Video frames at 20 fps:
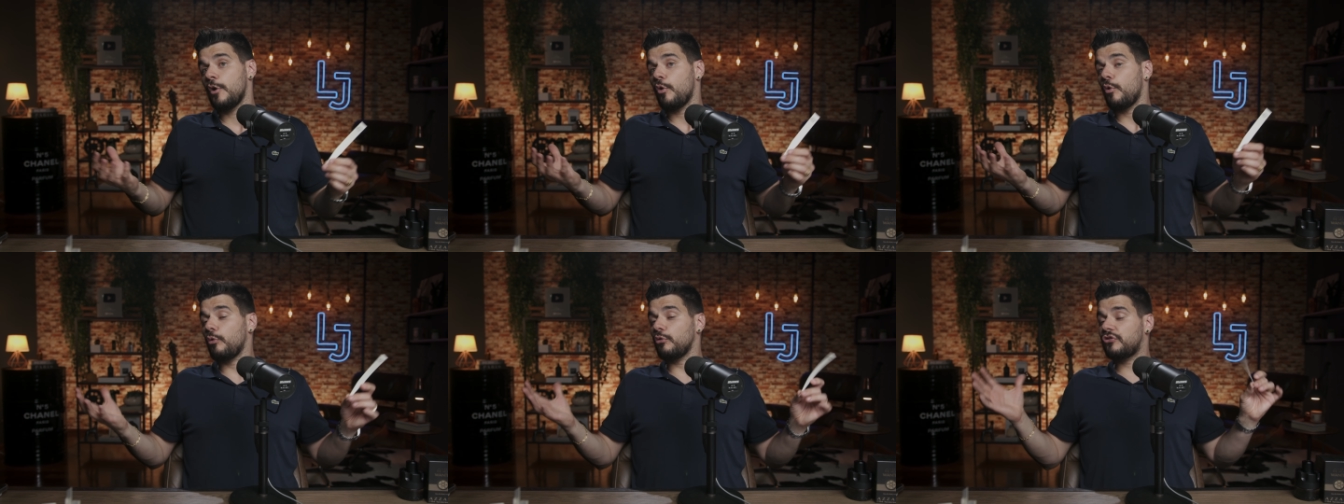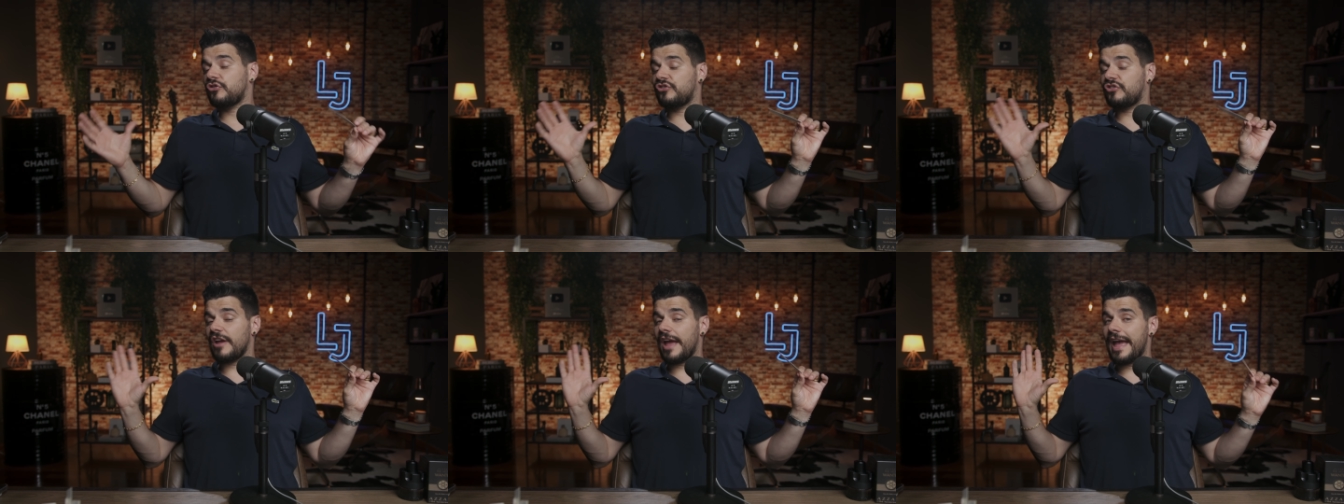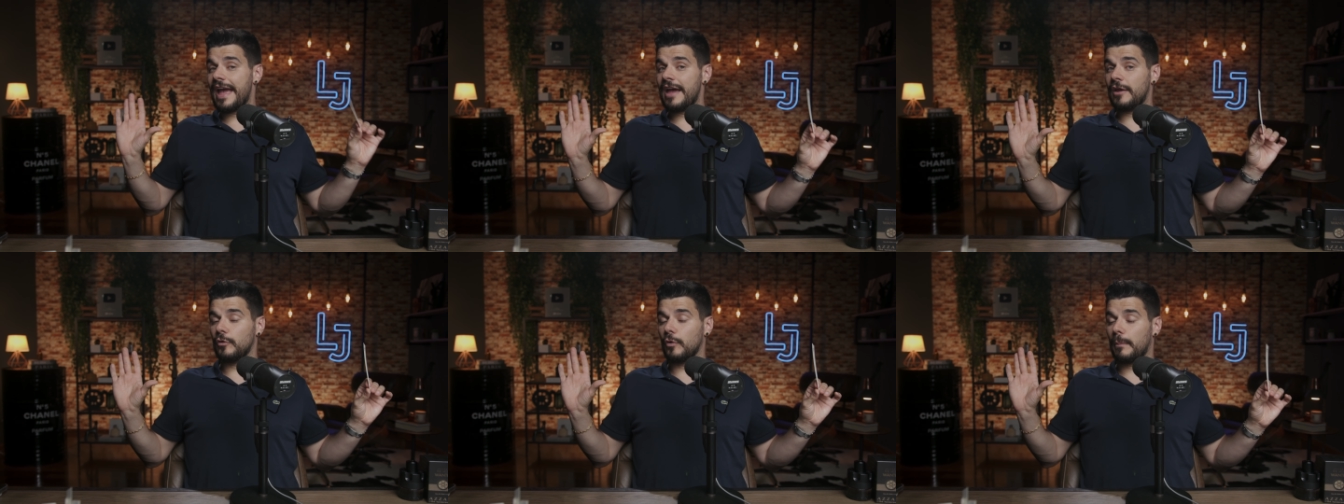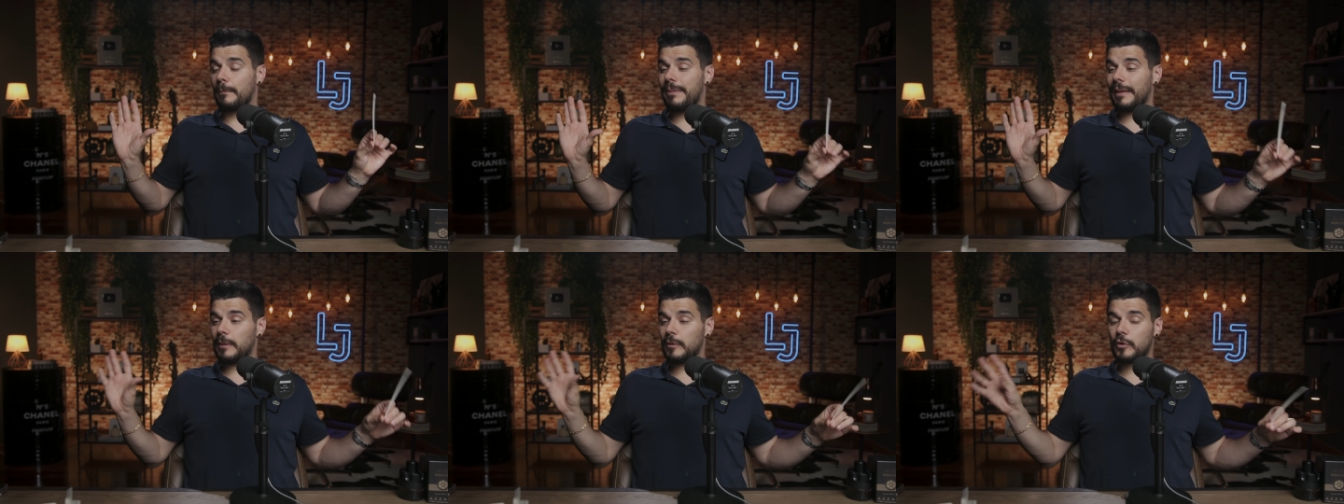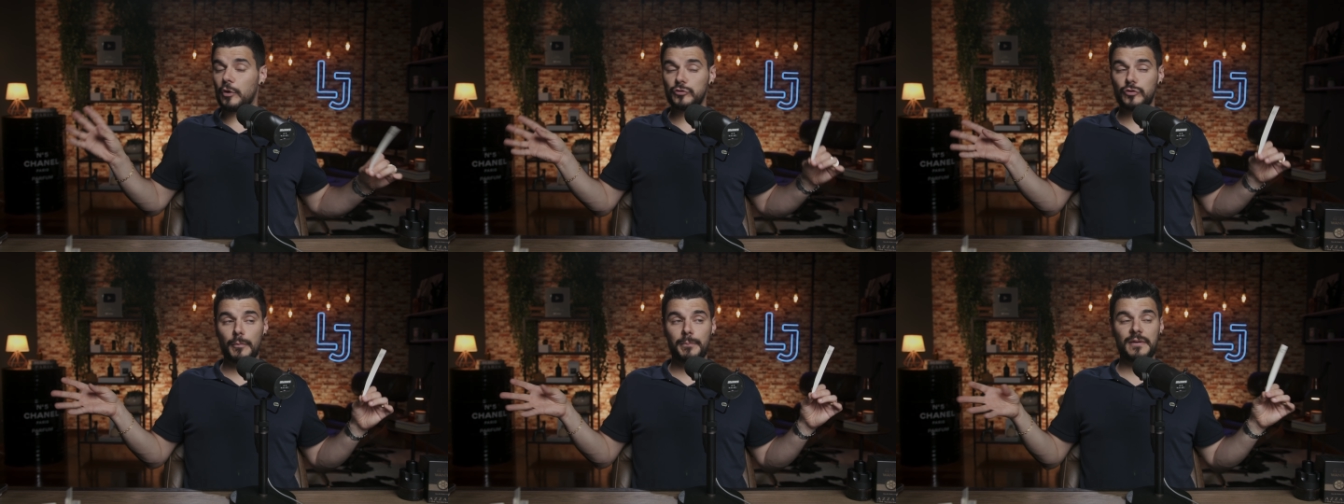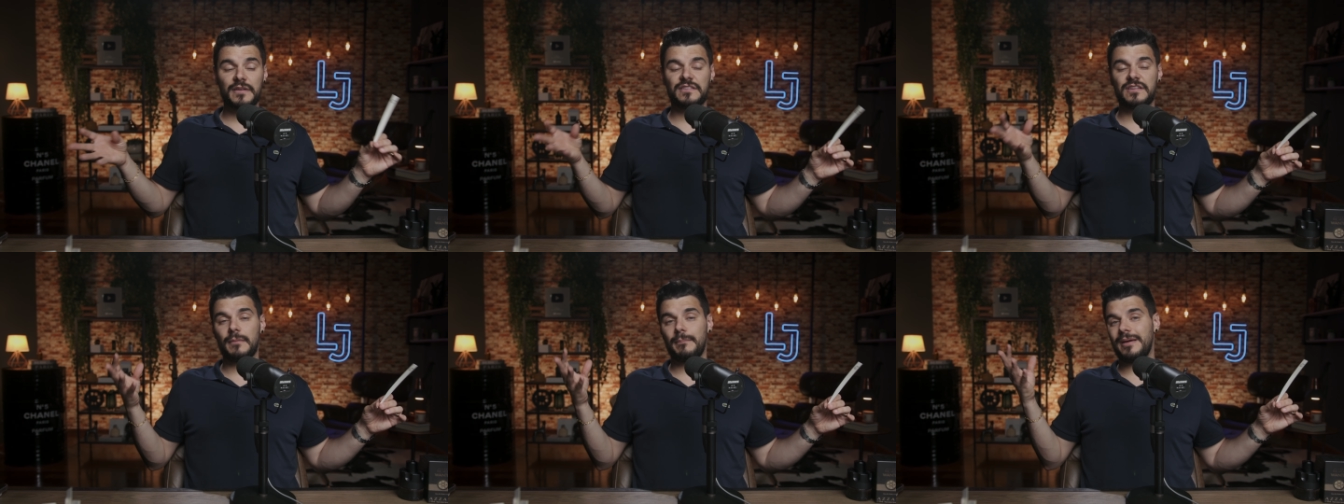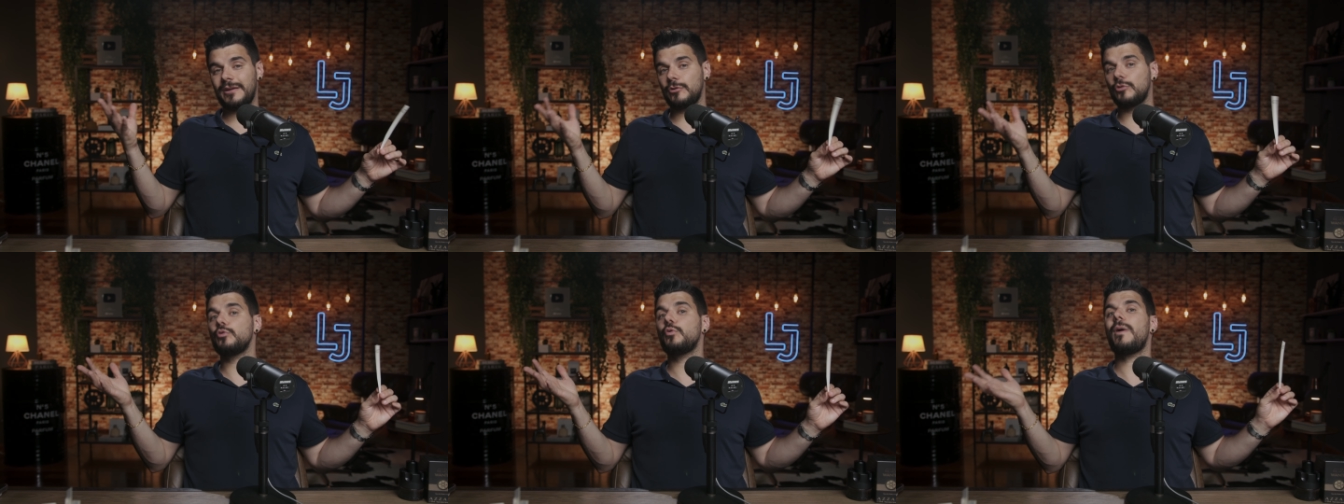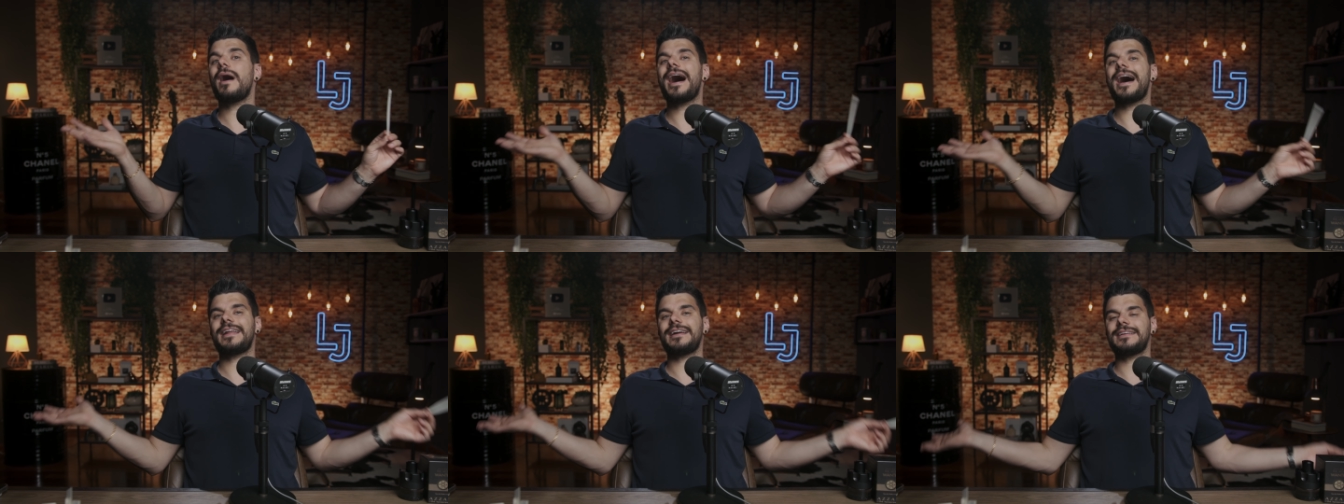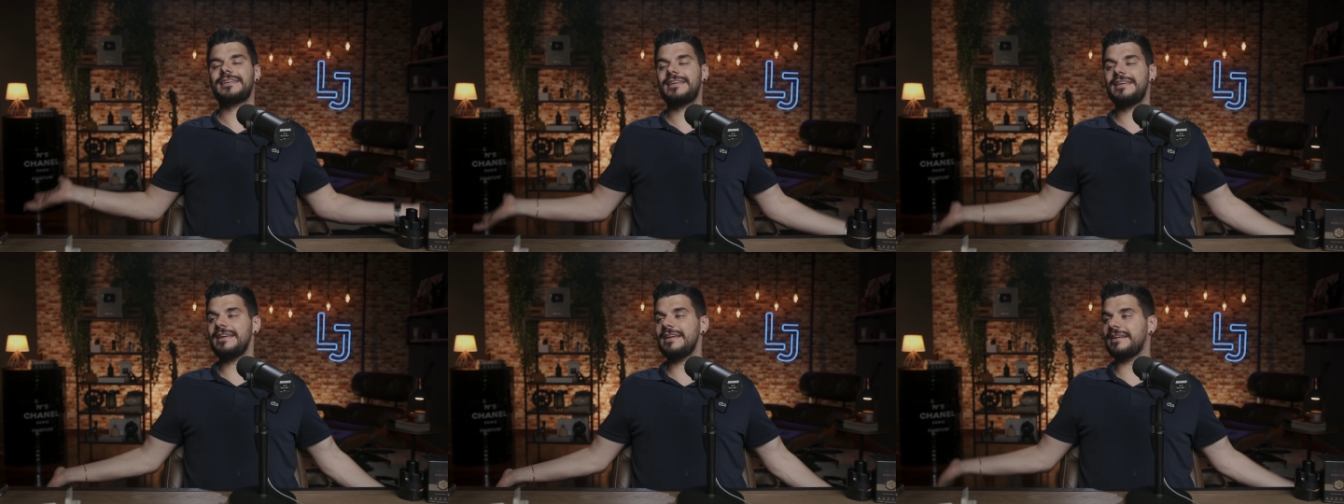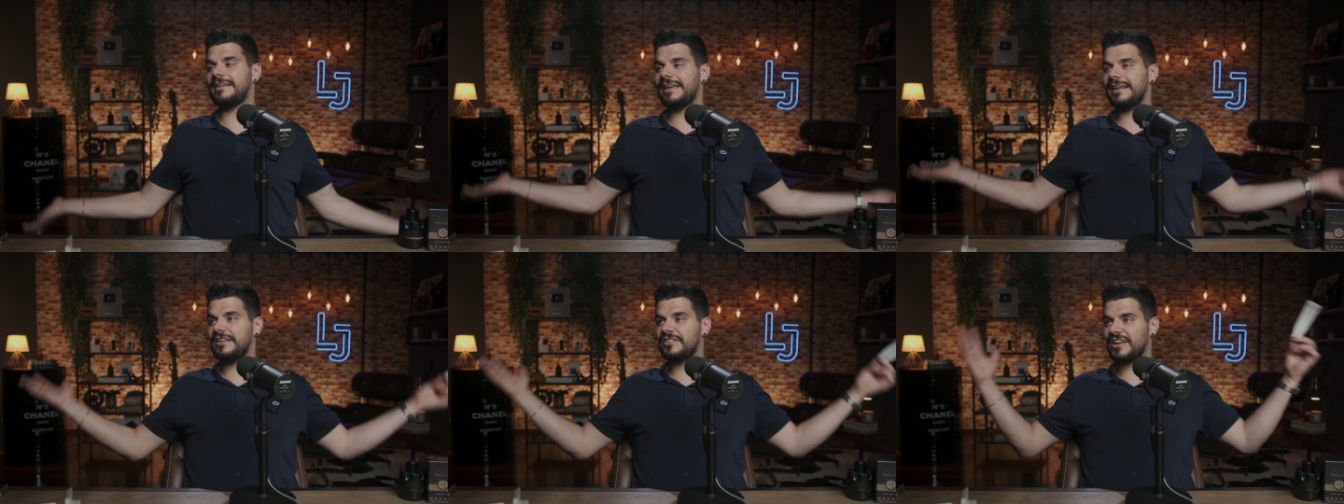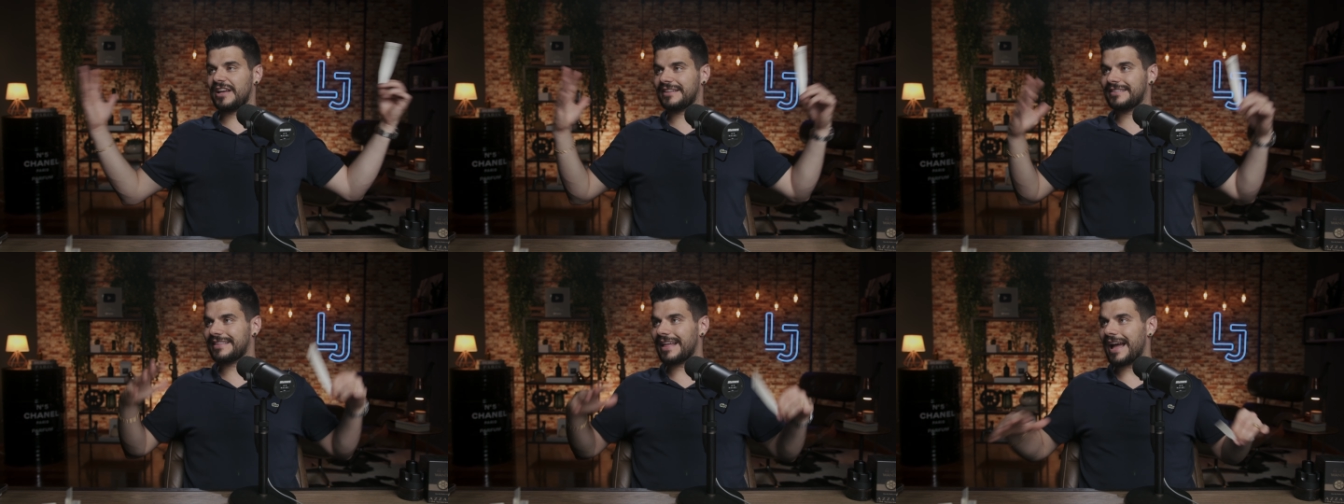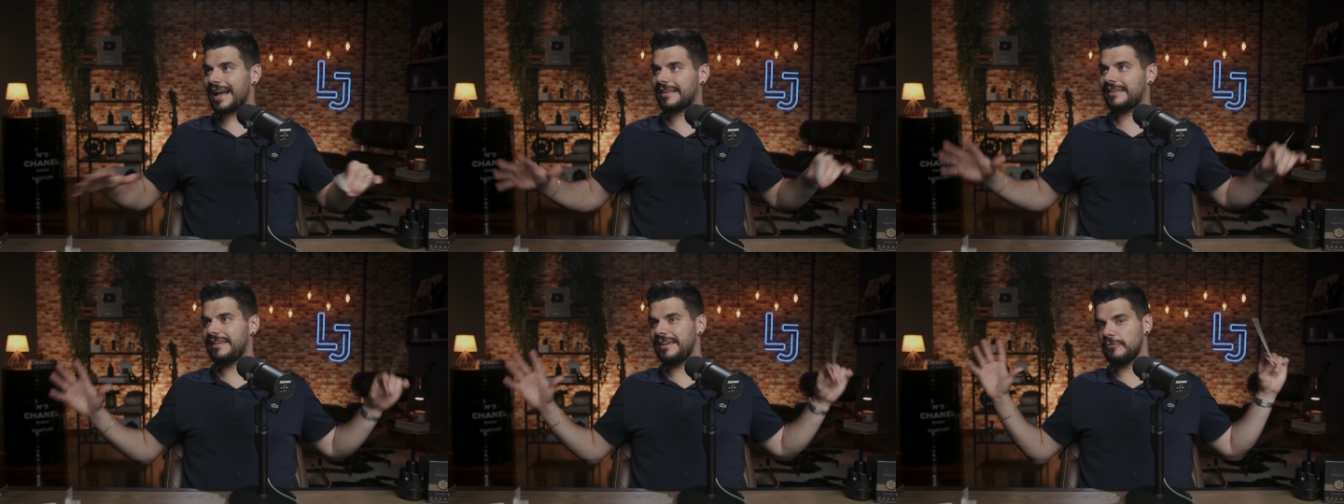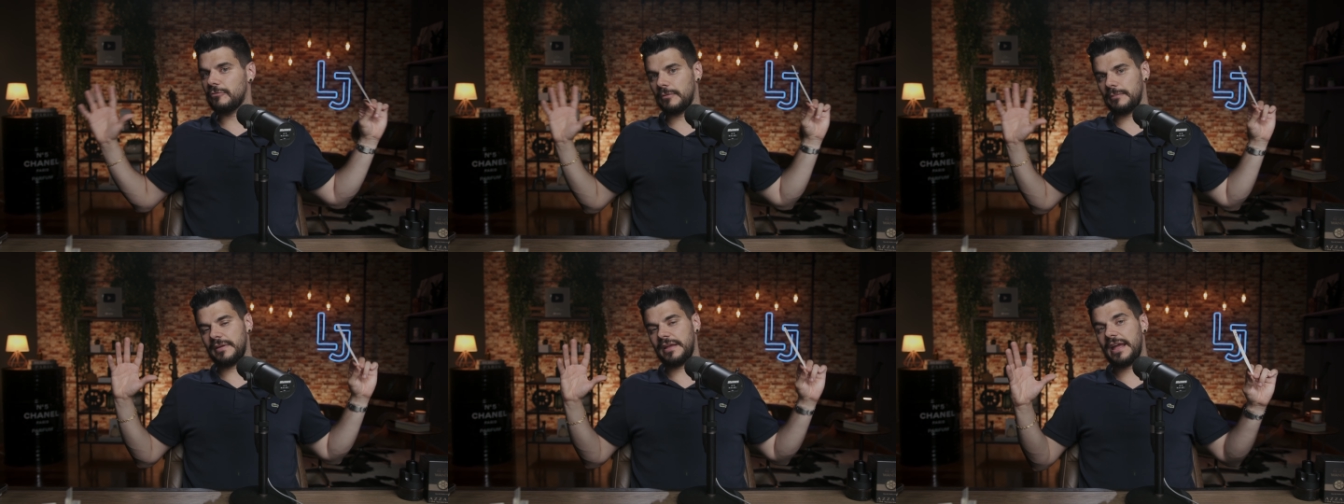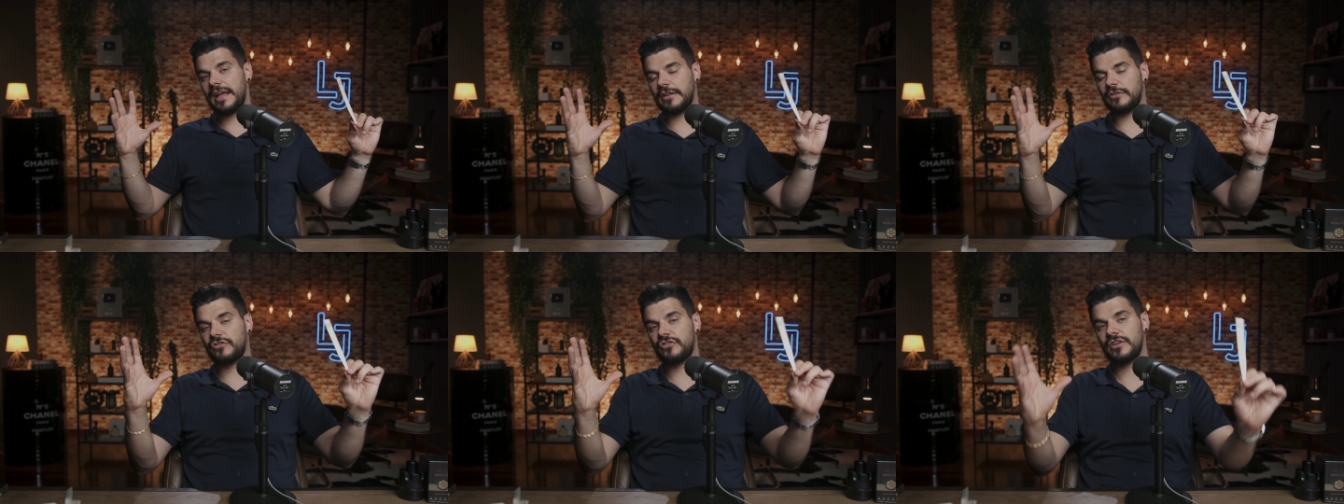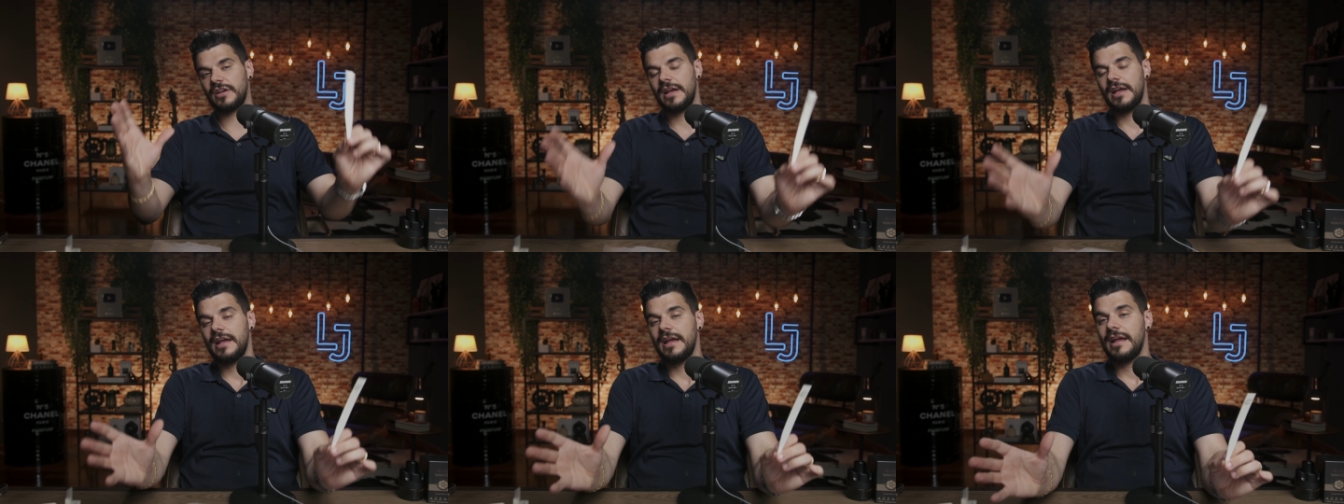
O cheiro, pelo que eu tô percebendo no ar aqui, que ele já tá aqui no ambiente,